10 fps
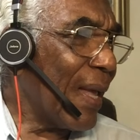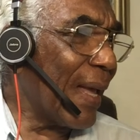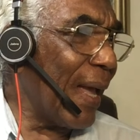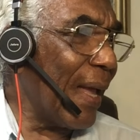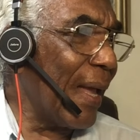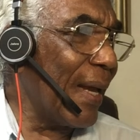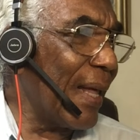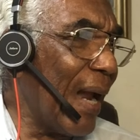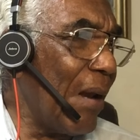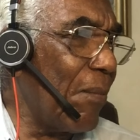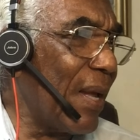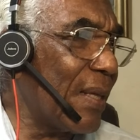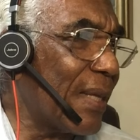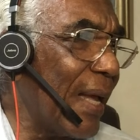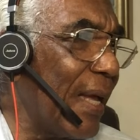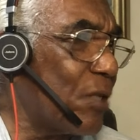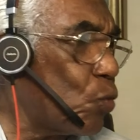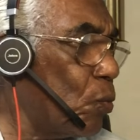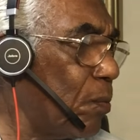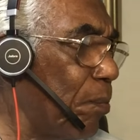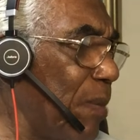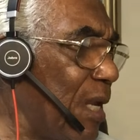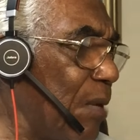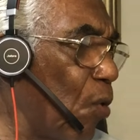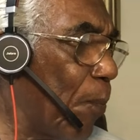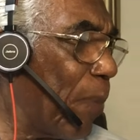que generalmente es un mínimo,